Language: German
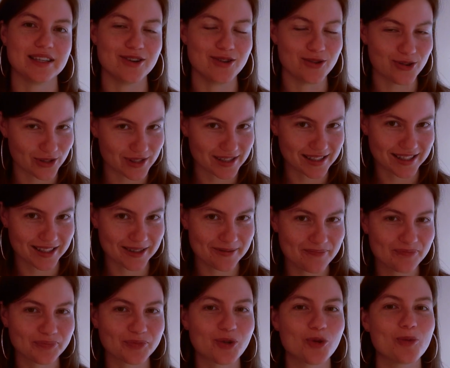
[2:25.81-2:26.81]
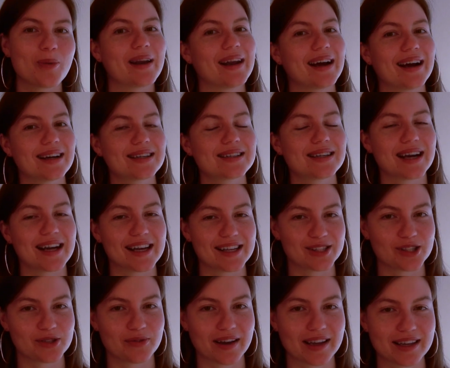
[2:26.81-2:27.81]
die Nüsse über Nacht
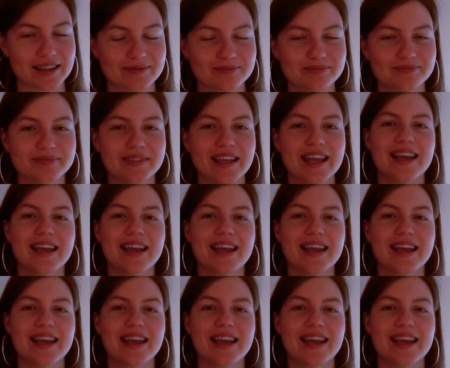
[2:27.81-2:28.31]
einzuweichen,